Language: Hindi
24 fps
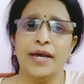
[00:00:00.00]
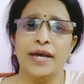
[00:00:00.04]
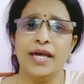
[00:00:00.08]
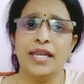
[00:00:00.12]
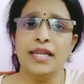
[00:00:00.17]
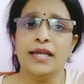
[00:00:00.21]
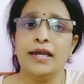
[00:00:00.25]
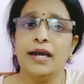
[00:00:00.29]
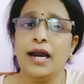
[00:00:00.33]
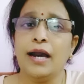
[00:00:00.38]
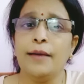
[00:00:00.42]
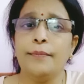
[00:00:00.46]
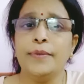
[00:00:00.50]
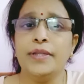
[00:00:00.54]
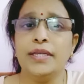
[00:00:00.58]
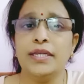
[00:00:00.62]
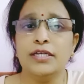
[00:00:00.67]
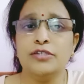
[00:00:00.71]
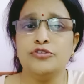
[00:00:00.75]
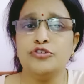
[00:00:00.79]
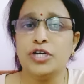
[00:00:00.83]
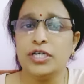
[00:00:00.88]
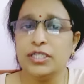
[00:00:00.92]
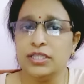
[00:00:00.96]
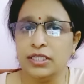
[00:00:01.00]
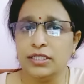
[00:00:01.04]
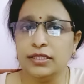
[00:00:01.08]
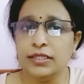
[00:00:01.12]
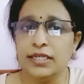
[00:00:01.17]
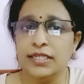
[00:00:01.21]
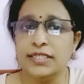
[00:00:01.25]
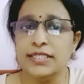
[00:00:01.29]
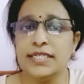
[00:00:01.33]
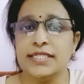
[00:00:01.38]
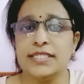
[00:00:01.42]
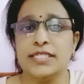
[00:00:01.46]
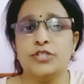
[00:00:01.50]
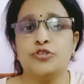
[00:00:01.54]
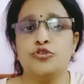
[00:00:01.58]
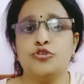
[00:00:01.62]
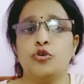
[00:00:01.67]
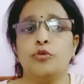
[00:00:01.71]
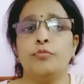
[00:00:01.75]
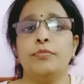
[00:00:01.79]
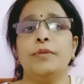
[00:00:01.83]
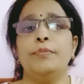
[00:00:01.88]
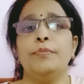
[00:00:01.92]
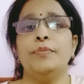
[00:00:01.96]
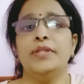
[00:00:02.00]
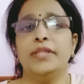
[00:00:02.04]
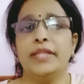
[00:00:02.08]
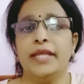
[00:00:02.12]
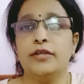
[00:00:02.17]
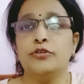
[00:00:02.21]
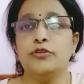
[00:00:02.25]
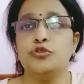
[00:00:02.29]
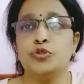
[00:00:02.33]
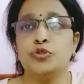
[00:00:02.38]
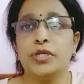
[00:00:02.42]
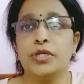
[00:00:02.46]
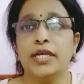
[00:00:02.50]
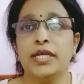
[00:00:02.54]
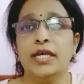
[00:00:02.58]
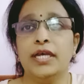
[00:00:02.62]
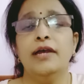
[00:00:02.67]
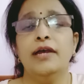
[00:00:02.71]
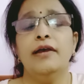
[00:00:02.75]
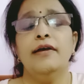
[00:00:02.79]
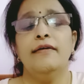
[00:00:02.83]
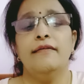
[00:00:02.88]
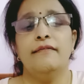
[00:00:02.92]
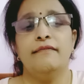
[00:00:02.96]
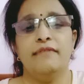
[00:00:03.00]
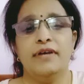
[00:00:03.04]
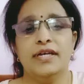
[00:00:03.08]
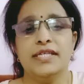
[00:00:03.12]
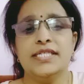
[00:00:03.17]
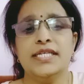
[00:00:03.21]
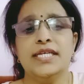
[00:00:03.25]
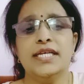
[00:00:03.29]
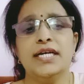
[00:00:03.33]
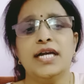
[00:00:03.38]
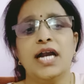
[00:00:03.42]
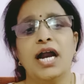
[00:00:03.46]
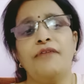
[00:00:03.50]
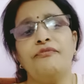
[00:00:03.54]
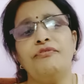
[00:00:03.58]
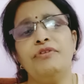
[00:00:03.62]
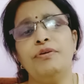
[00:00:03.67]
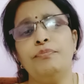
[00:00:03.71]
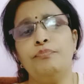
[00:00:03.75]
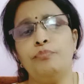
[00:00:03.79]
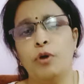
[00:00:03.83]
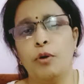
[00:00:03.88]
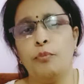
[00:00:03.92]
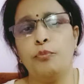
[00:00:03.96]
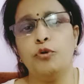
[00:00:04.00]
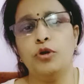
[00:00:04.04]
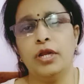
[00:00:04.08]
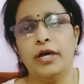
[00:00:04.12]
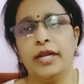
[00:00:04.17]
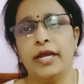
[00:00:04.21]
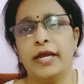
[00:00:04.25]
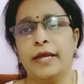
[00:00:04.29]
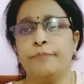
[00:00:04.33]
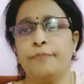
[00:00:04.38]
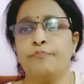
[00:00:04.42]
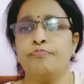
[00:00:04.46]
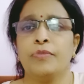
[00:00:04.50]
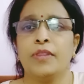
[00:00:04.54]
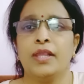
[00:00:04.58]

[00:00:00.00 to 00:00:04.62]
पहले आप इन्हें जो है तितली जैसे शो में भी देख चुके हैं वैसे ये काफ़ी पॉपुलर है